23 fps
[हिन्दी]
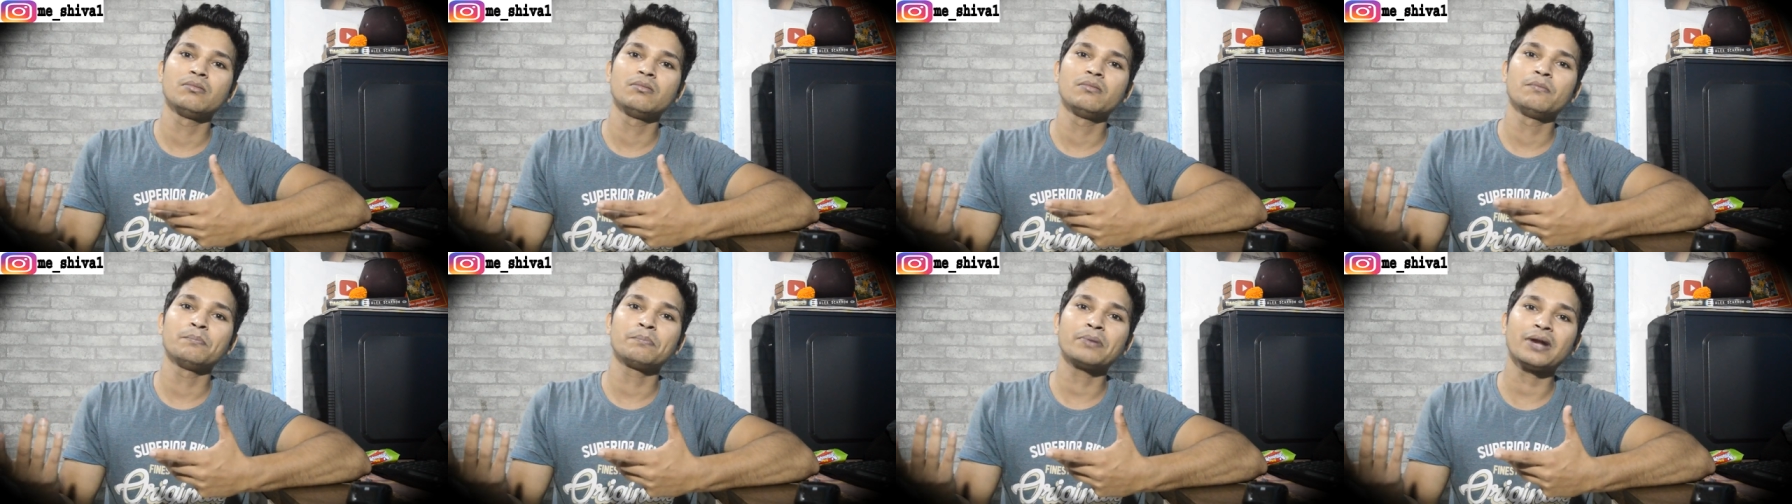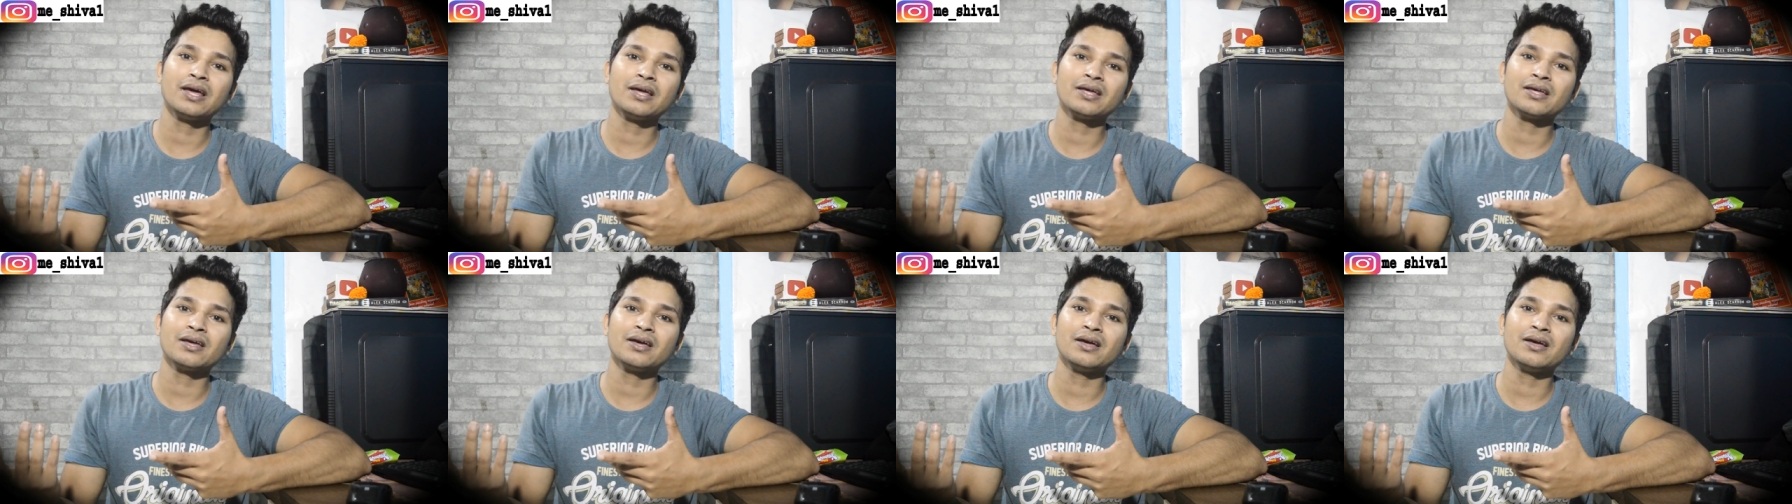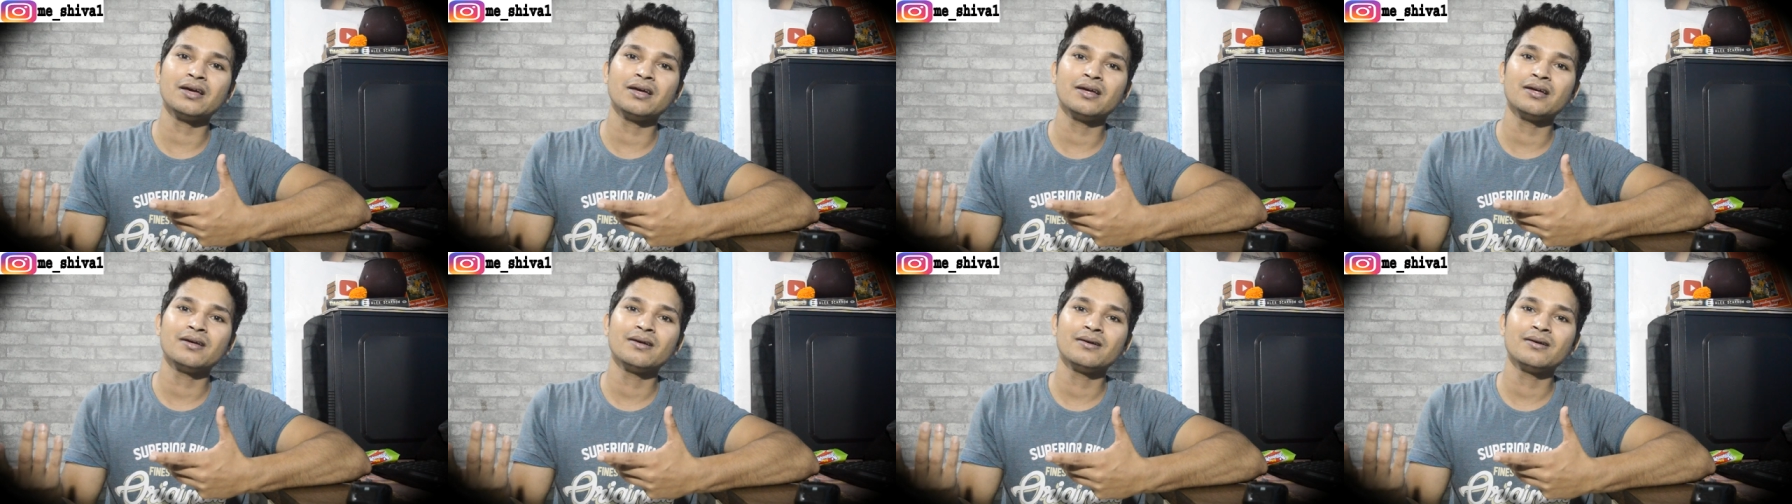प्रैंक है
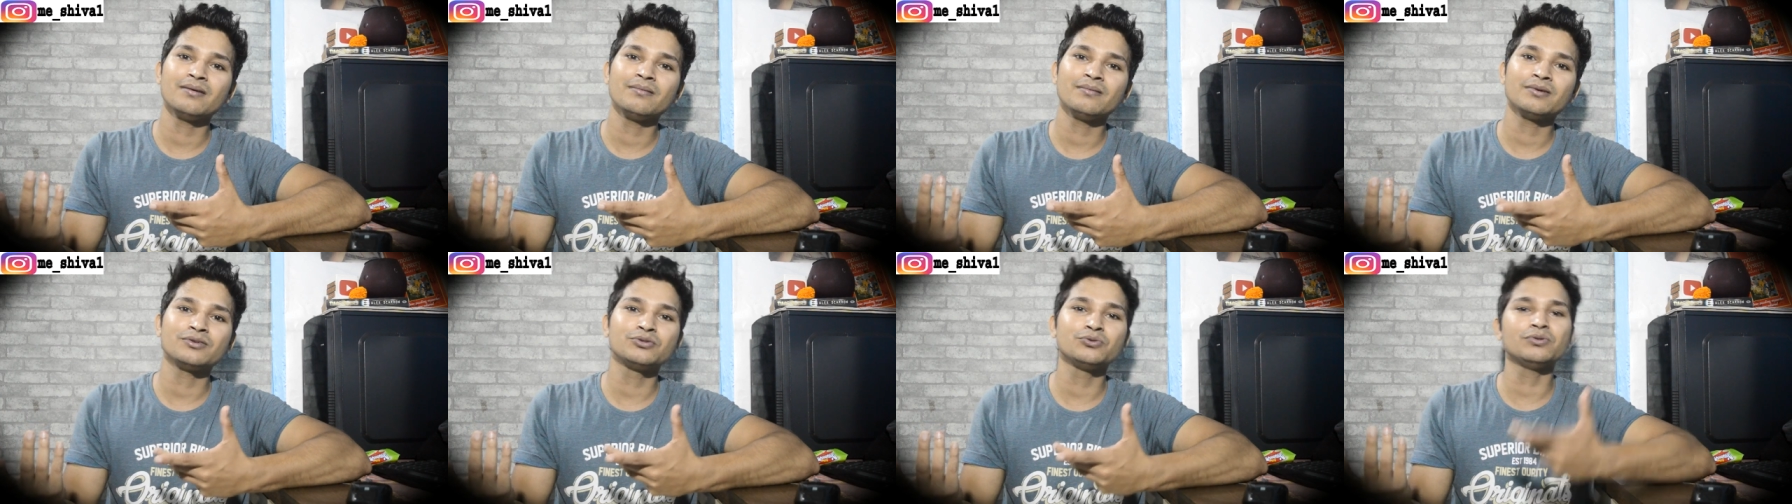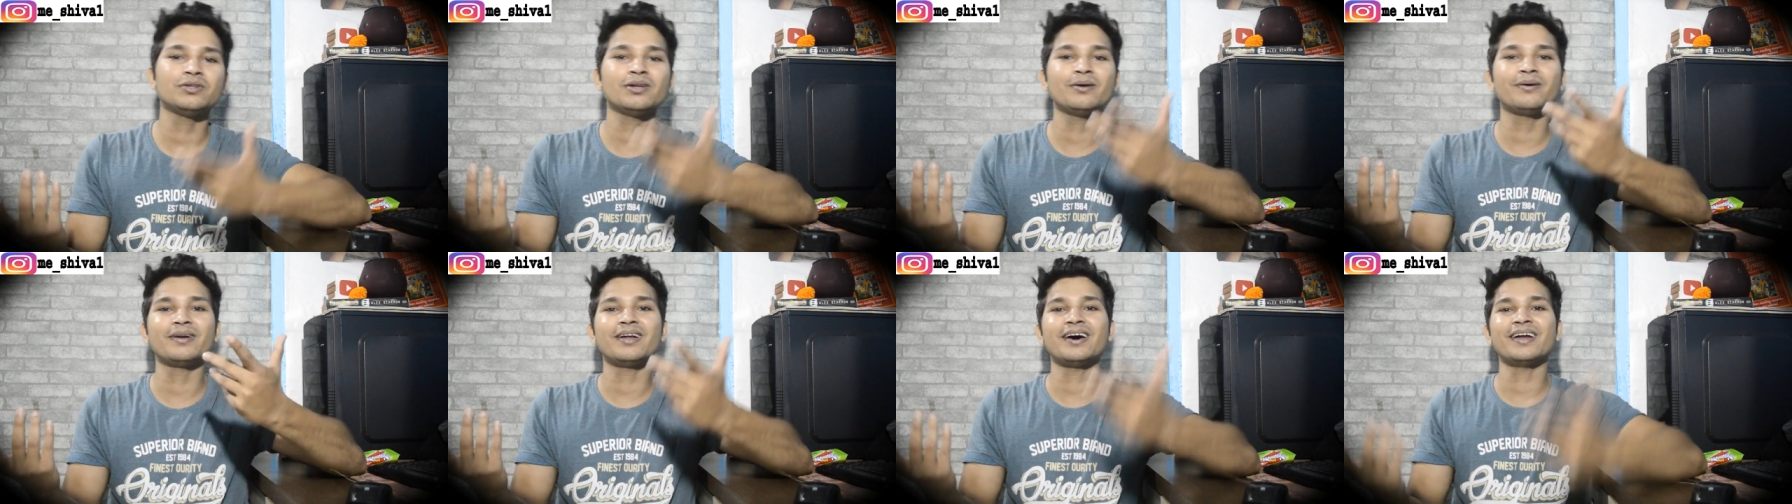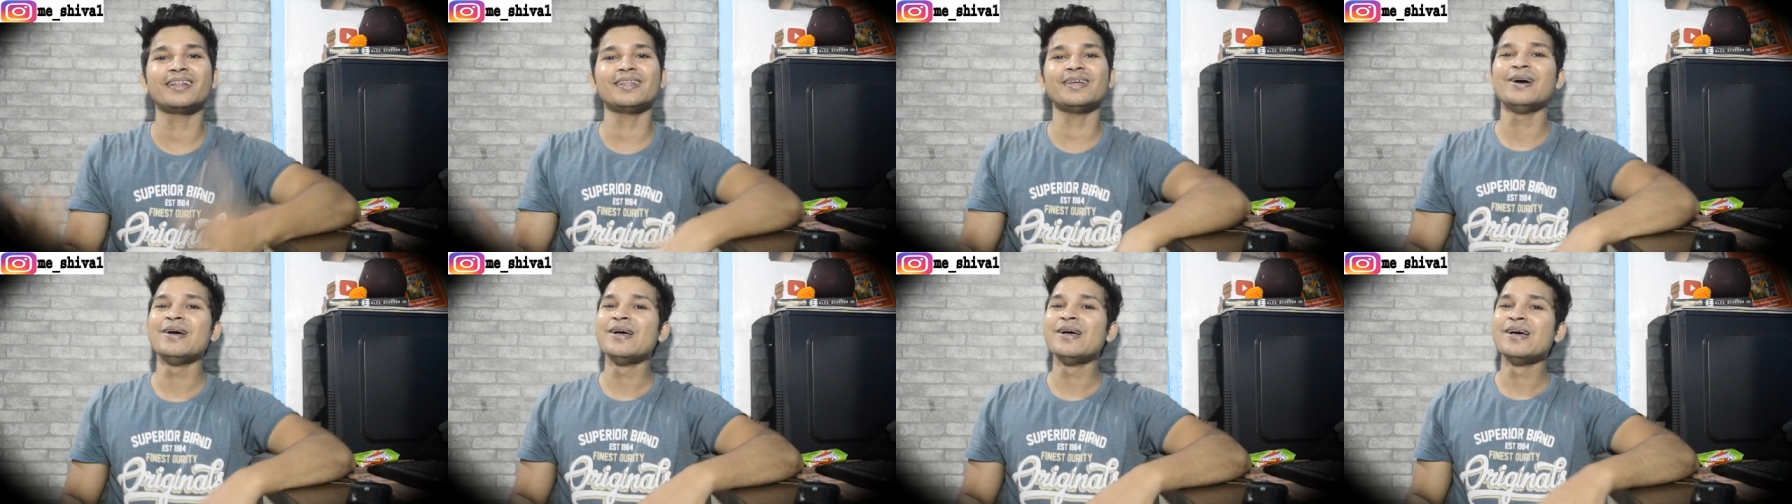चूती बना
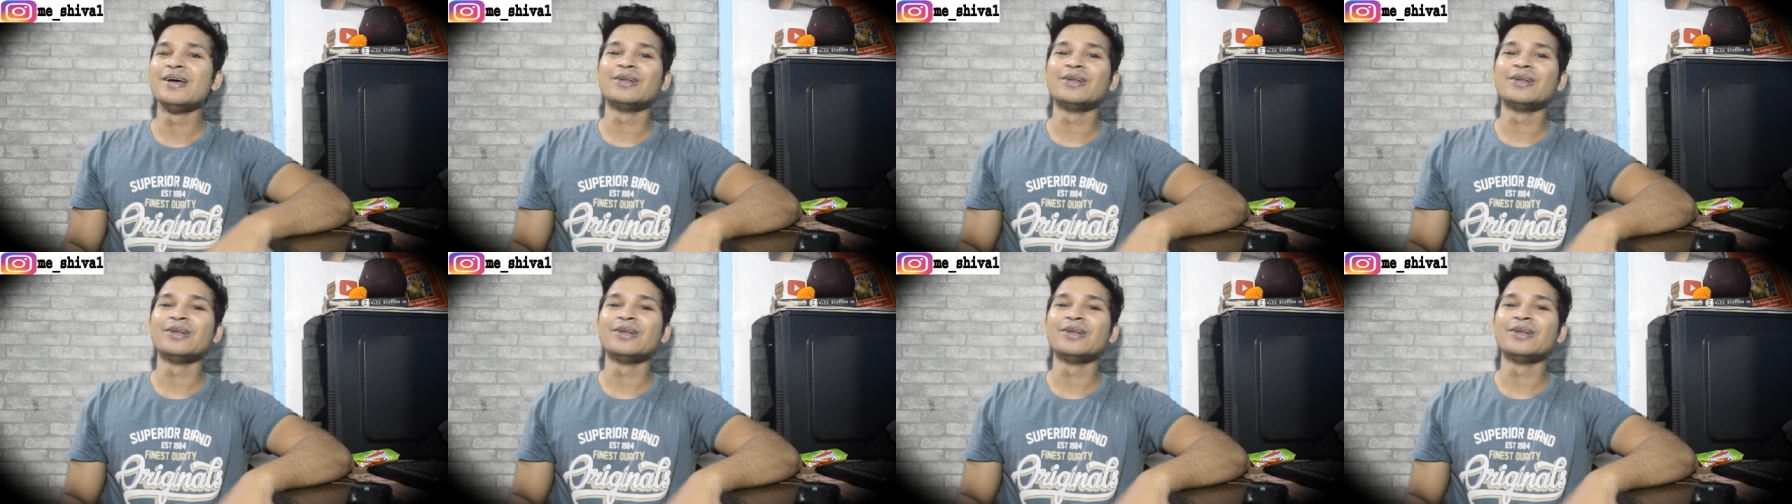दिया